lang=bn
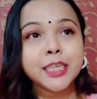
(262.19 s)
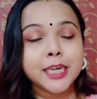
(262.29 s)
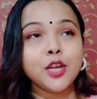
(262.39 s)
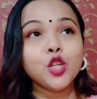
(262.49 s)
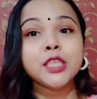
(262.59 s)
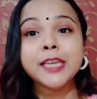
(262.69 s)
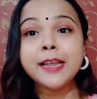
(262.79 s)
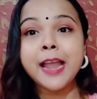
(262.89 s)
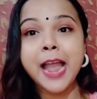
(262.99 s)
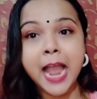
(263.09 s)
সেটা হচ্ছে
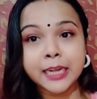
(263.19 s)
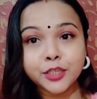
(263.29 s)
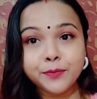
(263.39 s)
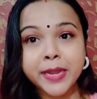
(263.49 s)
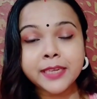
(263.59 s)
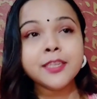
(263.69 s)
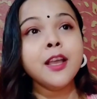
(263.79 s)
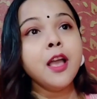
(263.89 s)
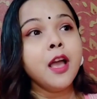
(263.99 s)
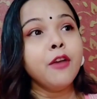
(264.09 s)
হ্যান্ডমেড
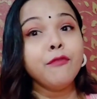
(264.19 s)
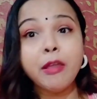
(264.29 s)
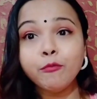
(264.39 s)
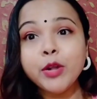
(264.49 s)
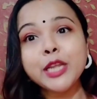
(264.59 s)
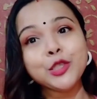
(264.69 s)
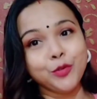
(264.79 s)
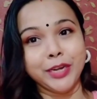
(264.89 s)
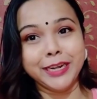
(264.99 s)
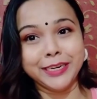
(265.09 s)
ফেব্রিক
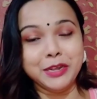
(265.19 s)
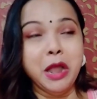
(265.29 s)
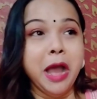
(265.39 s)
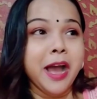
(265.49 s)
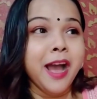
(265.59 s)
জুয়েলারি